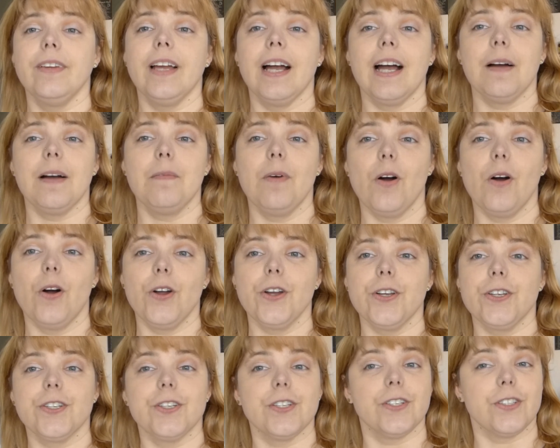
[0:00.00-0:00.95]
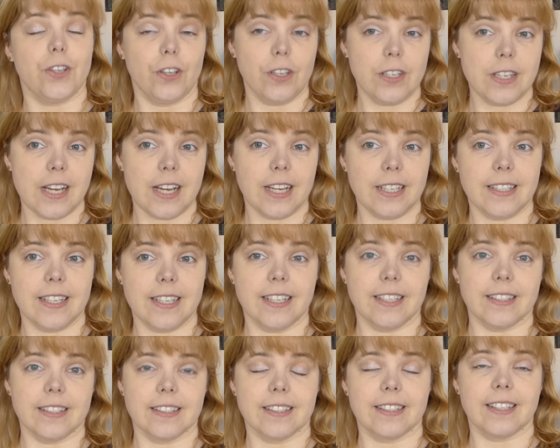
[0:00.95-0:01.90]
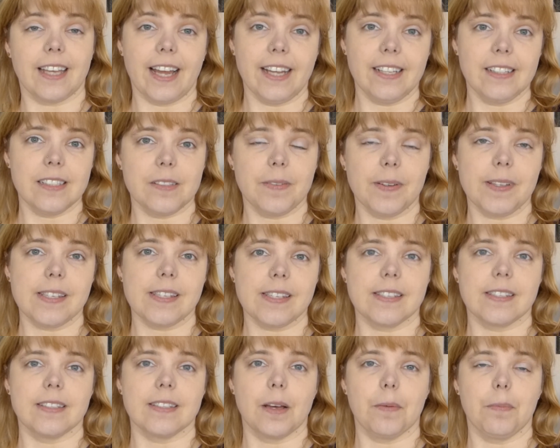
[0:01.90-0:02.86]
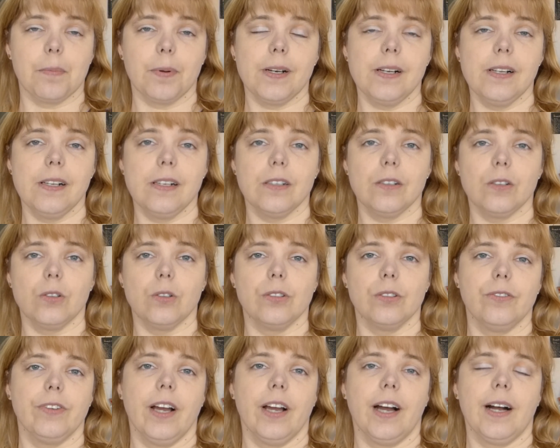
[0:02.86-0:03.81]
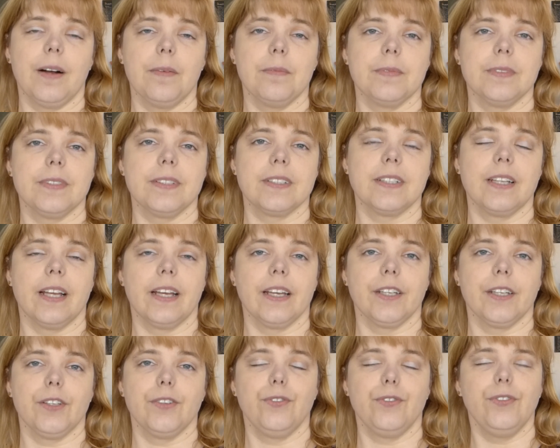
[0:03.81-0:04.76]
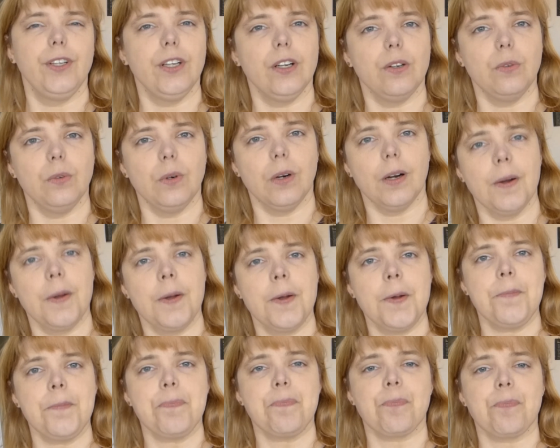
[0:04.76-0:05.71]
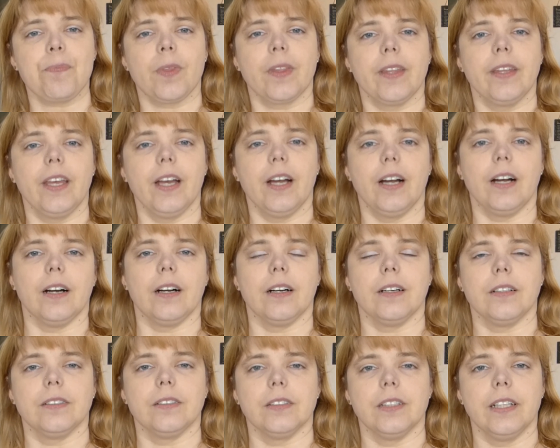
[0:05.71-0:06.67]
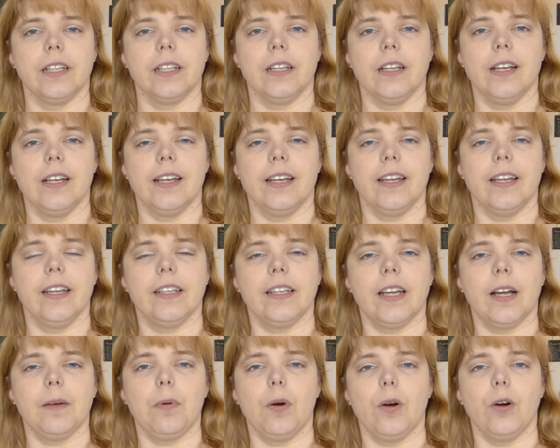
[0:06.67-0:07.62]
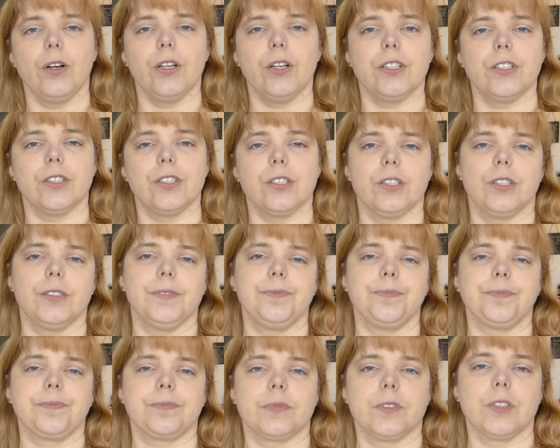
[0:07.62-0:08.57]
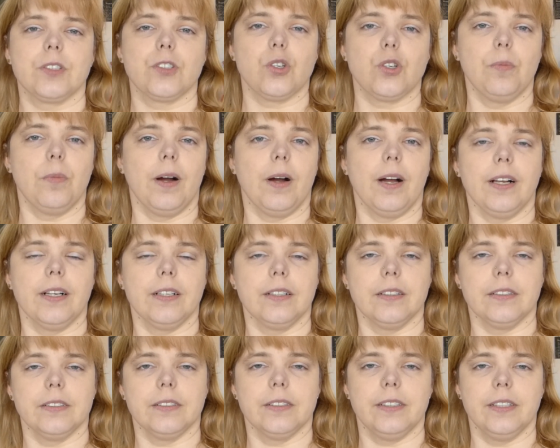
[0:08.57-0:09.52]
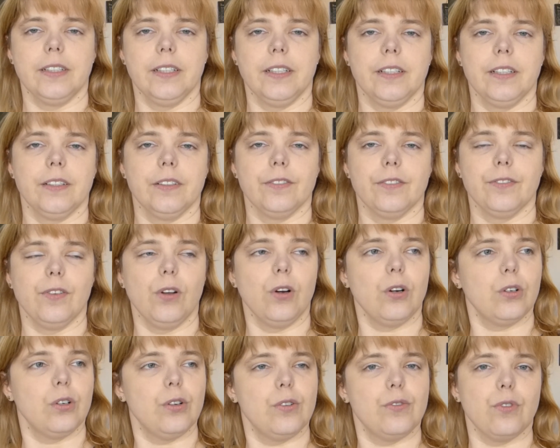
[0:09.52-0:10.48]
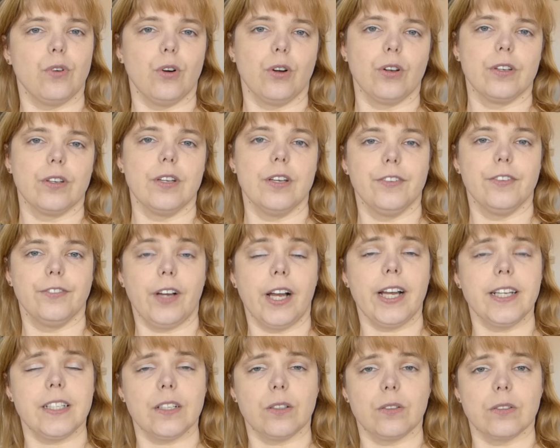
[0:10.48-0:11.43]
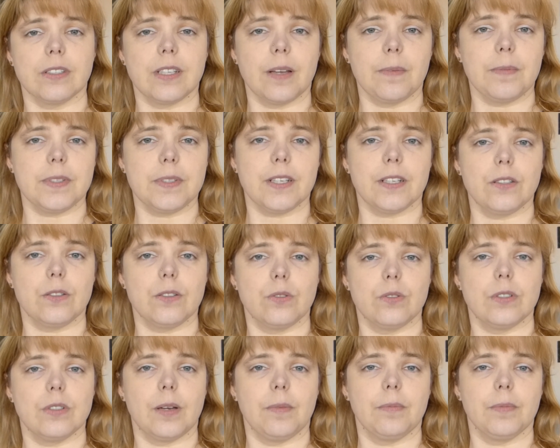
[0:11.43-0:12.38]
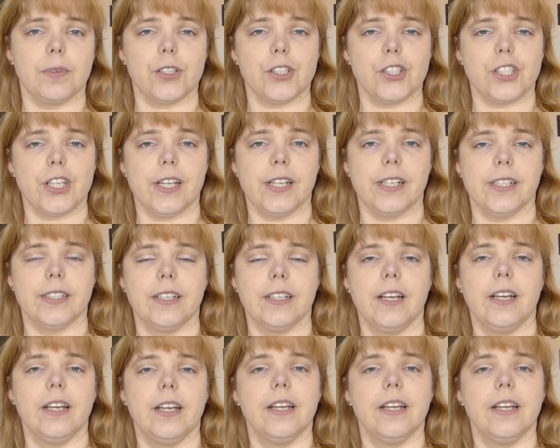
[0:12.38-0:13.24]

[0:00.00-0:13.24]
Wir haben heute Sonntag, den 23. April und wir haben es gleich 4 Uhr. Ja, ich habe heute schon mal den Vlog von Freitag und Samstag zusammengestellt.